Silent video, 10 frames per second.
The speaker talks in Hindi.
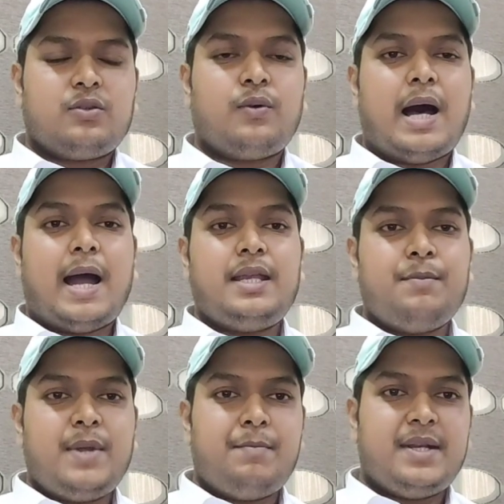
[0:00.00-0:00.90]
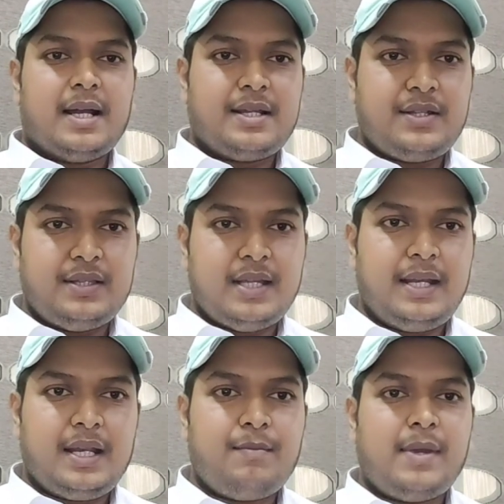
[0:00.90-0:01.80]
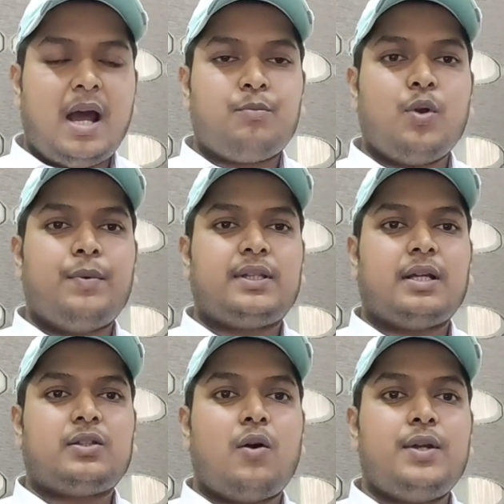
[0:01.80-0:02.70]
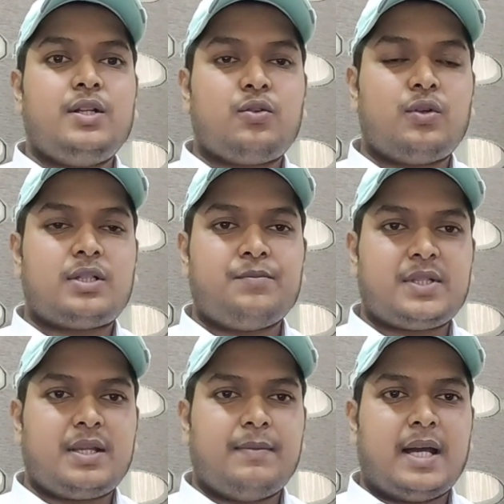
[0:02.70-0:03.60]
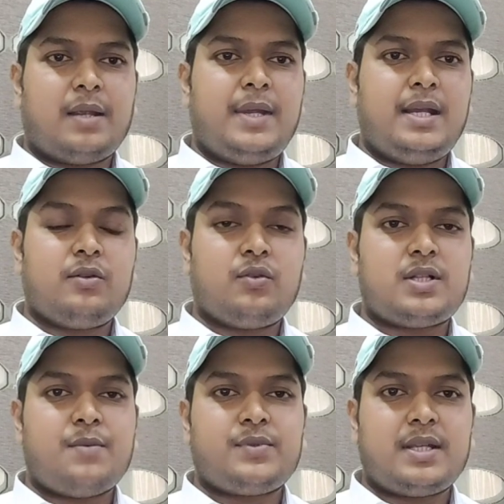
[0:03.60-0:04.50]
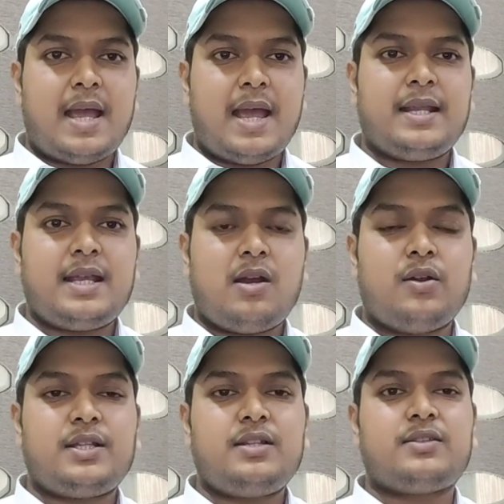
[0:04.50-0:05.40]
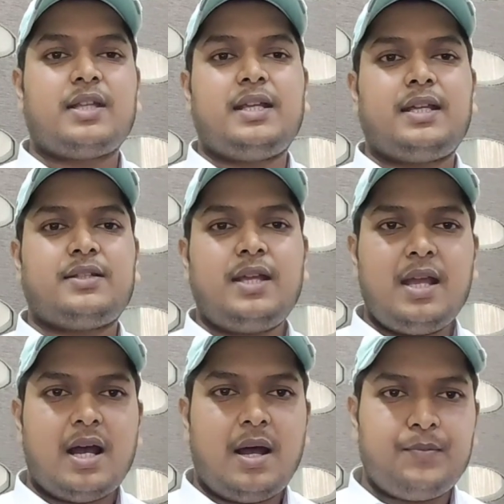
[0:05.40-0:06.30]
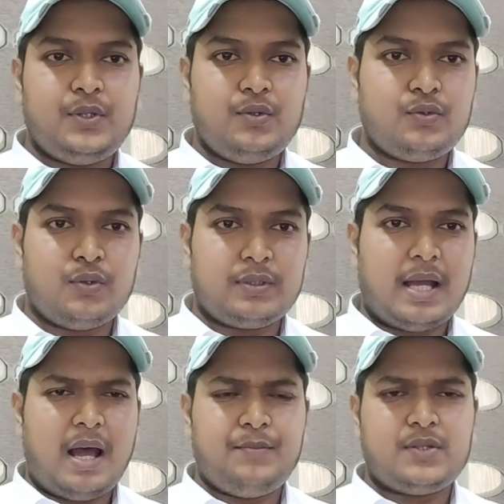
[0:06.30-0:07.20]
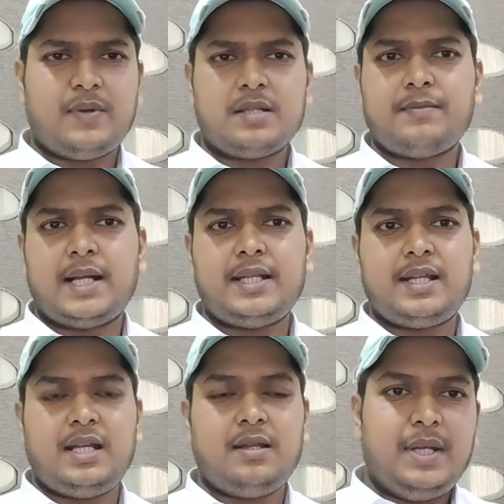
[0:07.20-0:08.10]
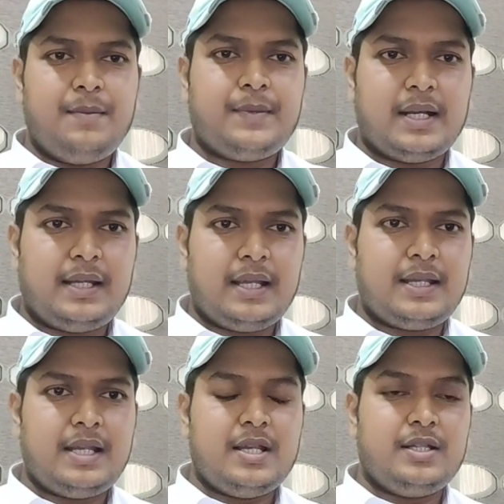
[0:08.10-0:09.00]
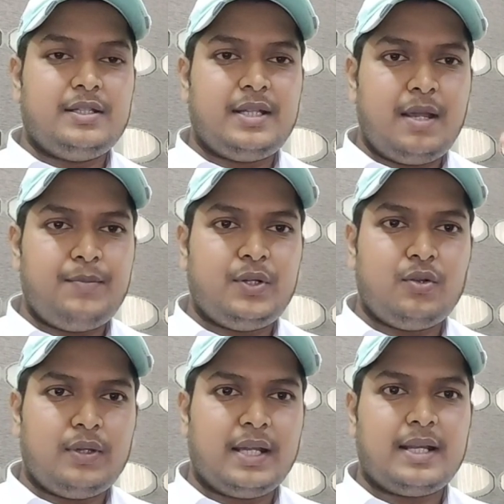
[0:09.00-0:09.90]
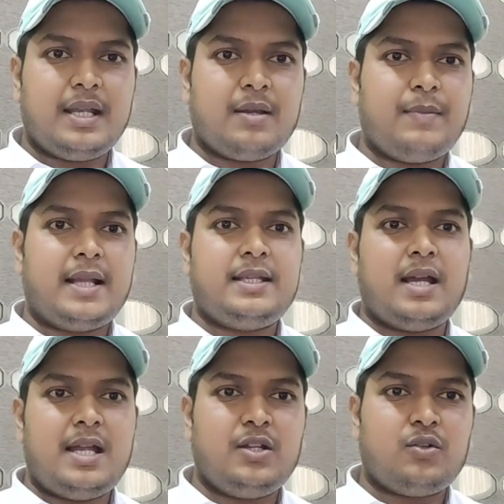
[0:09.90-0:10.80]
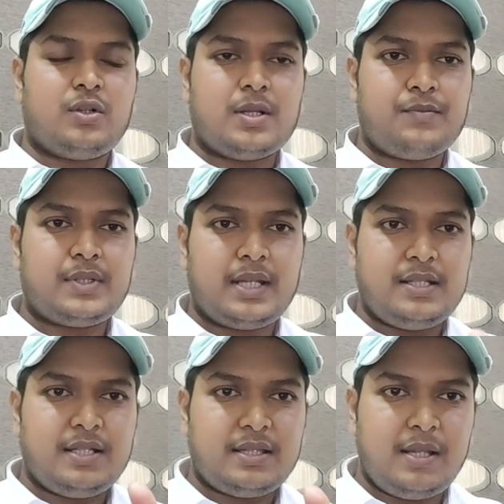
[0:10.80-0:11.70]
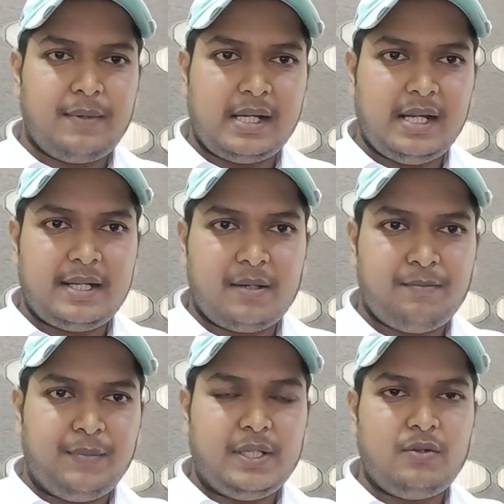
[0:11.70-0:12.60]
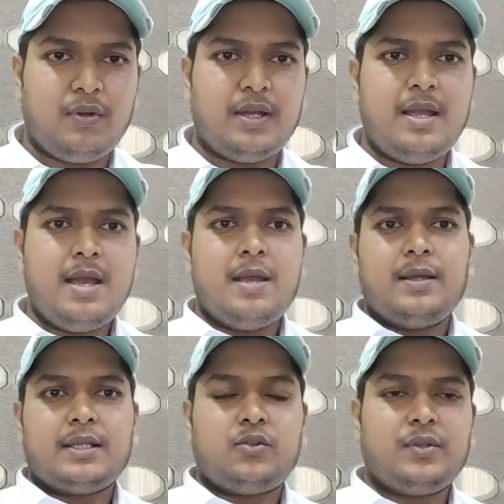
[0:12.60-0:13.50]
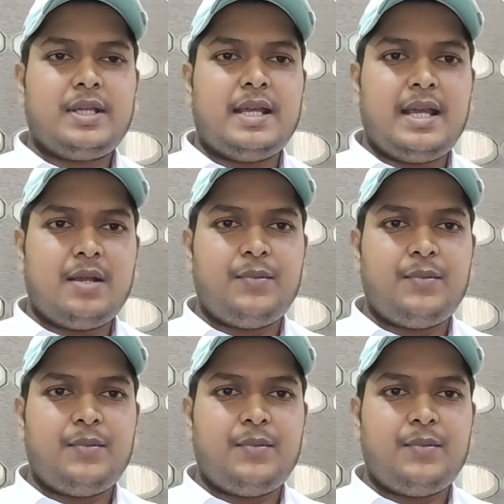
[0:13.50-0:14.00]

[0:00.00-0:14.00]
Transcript: तो आइए मैं बिना किसी देरी के मैं आपको बताता हूं इनको टर्म्स के बारे में इनको टर्म्स है क्या और किस तरीके से आप यूज होता है आप विश्वास मानिए बिलीव करिए कि ये वीडियो देखने के बाद या इनको टर्म्स से जितने भी रिलेटेड वीडियो हैं क्योंकि एक